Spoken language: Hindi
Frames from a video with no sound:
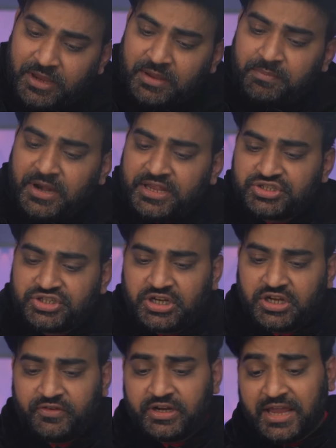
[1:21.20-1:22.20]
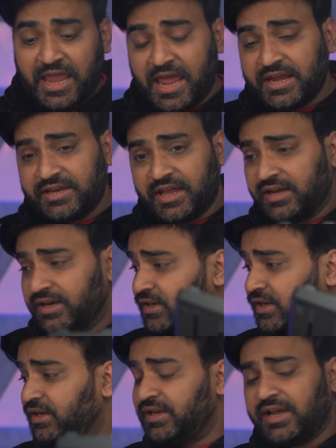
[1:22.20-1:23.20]
भी प्लास्टिक कवरिंग एंड यार
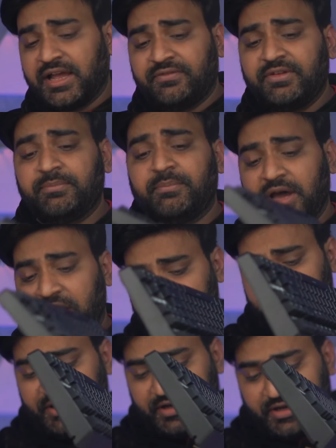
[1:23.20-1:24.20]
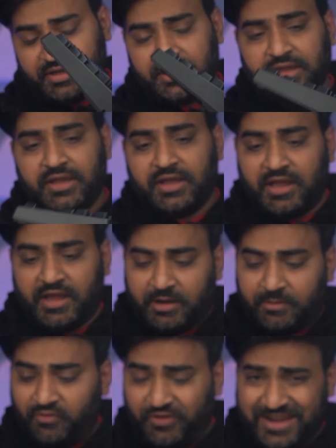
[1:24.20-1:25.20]
लिटरली ये काफ़ी भारी है अगर
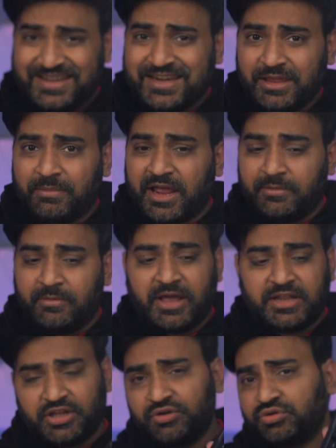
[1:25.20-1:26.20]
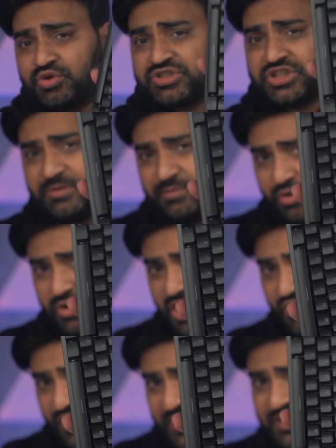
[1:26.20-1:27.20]
मैं वेट के बारे में बात करूं तो इस कीबोर्ड का
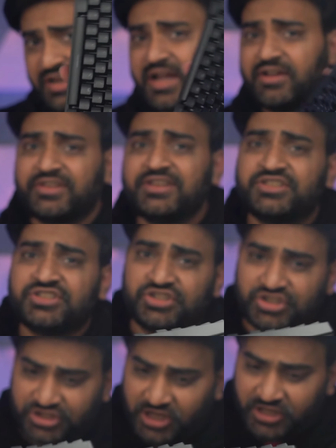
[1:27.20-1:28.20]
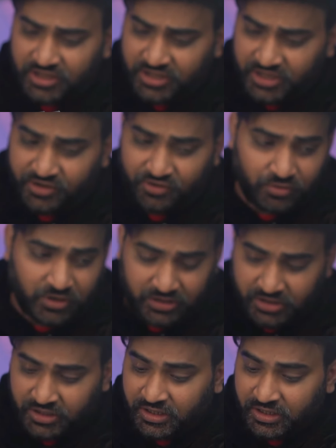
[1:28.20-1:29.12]
वेट काफ़ी ज़्यादा देखने को लगता